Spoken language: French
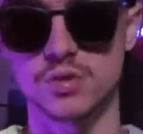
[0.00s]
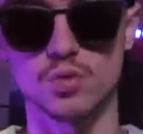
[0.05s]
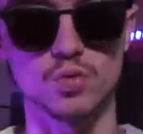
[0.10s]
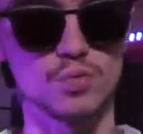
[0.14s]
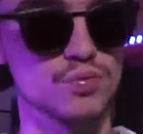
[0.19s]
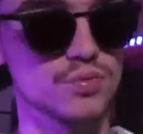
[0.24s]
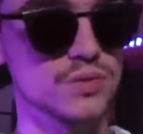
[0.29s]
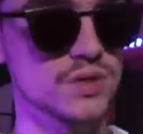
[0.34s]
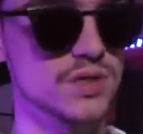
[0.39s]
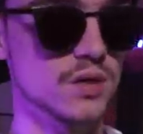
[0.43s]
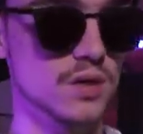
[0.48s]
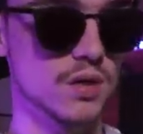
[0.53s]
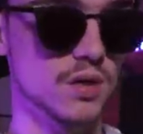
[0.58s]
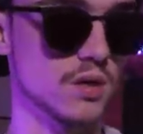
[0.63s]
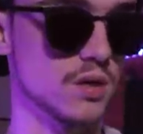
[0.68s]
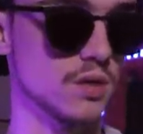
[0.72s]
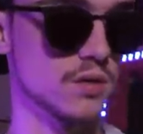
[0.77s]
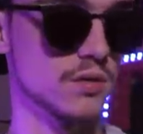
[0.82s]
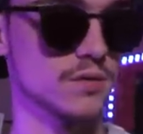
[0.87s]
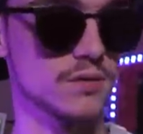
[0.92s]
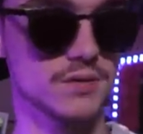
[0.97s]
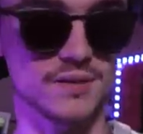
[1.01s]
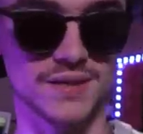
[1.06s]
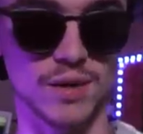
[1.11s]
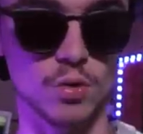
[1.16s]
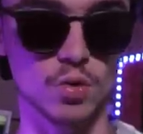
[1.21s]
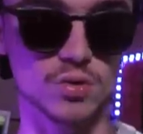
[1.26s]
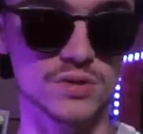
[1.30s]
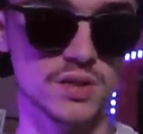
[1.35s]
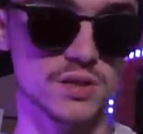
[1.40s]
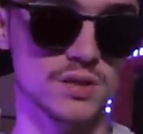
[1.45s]
euh, depuis euh,
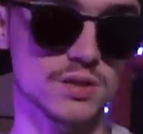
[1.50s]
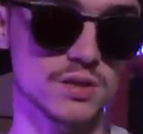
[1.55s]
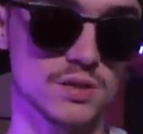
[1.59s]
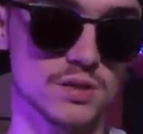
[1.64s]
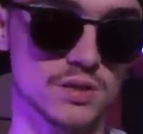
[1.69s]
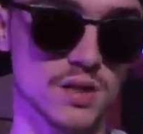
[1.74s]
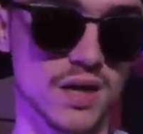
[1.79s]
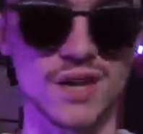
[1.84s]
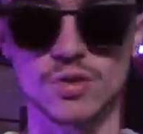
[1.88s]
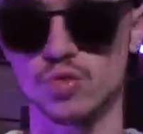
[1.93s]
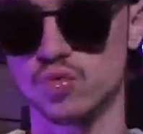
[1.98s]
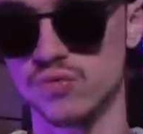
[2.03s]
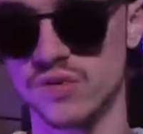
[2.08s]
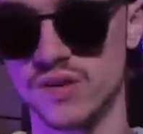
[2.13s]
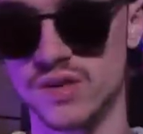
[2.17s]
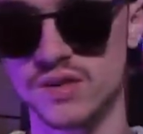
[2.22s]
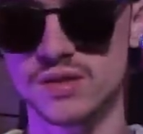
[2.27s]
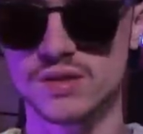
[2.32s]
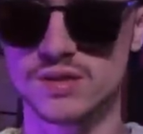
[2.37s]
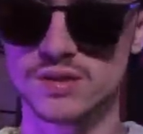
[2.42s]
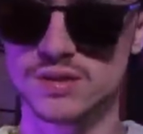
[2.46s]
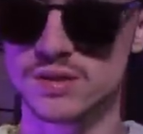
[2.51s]
très longtemps à toi, c'est